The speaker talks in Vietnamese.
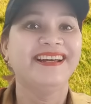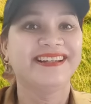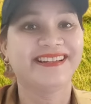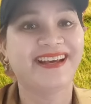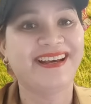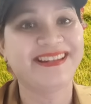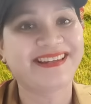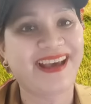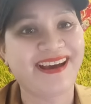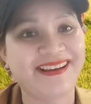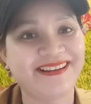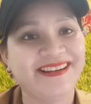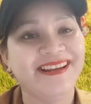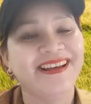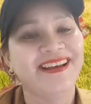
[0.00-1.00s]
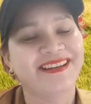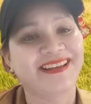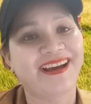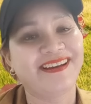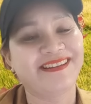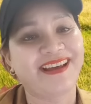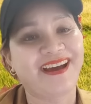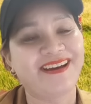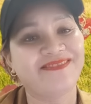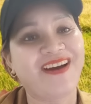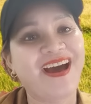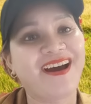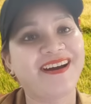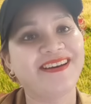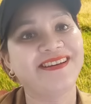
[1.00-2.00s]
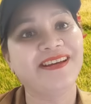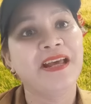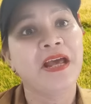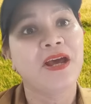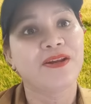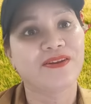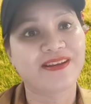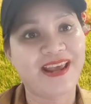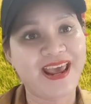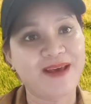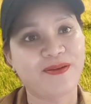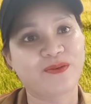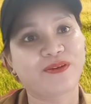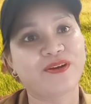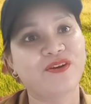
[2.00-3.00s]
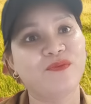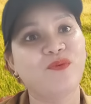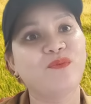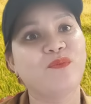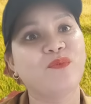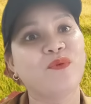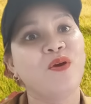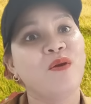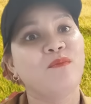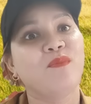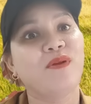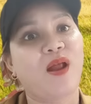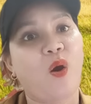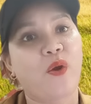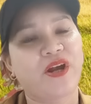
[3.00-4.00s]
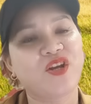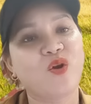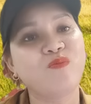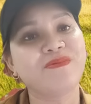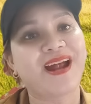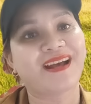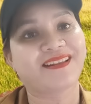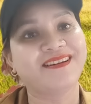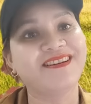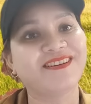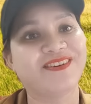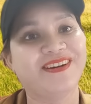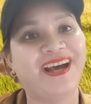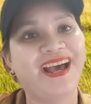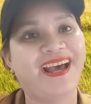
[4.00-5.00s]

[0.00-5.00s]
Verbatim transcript: trời trời trời trời má ơi nghe mà nó cười muốn, muốn lòi cái vúng gan thước luôn